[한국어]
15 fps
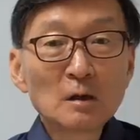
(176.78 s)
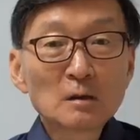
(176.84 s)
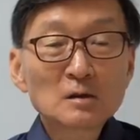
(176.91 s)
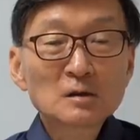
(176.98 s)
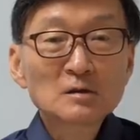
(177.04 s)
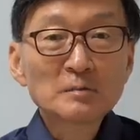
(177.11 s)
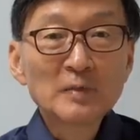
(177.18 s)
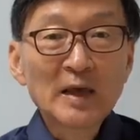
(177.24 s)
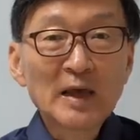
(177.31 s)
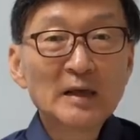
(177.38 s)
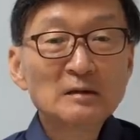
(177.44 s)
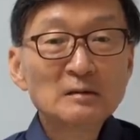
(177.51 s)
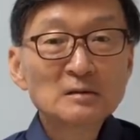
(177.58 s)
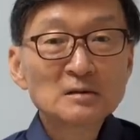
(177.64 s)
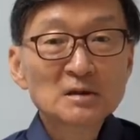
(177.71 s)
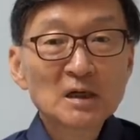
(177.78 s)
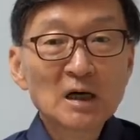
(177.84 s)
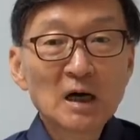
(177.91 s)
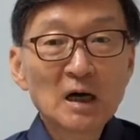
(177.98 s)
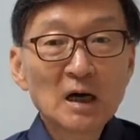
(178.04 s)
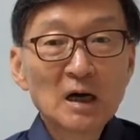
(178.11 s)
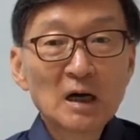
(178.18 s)
그 다음에
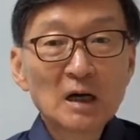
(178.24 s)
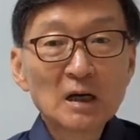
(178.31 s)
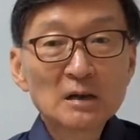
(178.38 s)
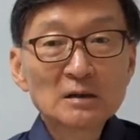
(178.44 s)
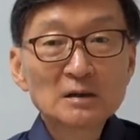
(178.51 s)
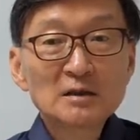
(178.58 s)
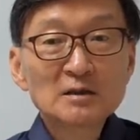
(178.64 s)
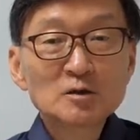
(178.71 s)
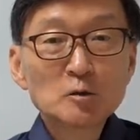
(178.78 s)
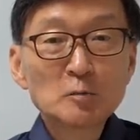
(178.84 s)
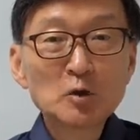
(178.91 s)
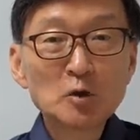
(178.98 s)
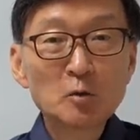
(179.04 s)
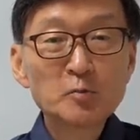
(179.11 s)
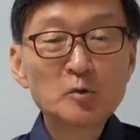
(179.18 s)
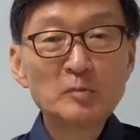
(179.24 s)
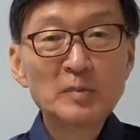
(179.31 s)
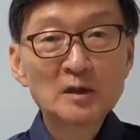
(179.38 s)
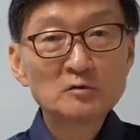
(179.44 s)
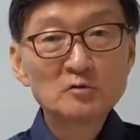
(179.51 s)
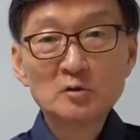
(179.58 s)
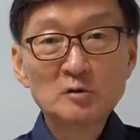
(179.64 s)
에너지가 1.1억
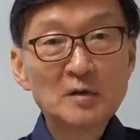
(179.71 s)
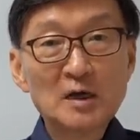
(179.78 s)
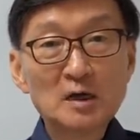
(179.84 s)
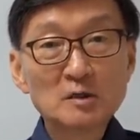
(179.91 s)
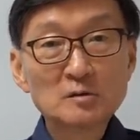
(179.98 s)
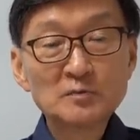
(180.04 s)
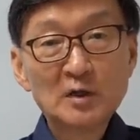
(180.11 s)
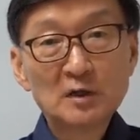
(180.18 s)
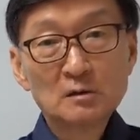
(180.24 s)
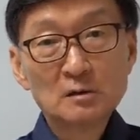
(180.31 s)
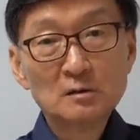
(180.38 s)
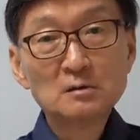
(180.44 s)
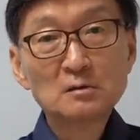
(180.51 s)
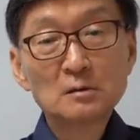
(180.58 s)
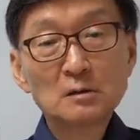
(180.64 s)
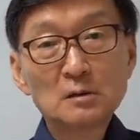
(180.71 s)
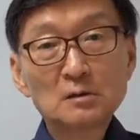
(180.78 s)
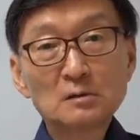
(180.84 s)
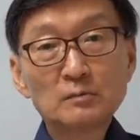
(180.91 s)
불밖에 수입 안 했습니다. 그 어,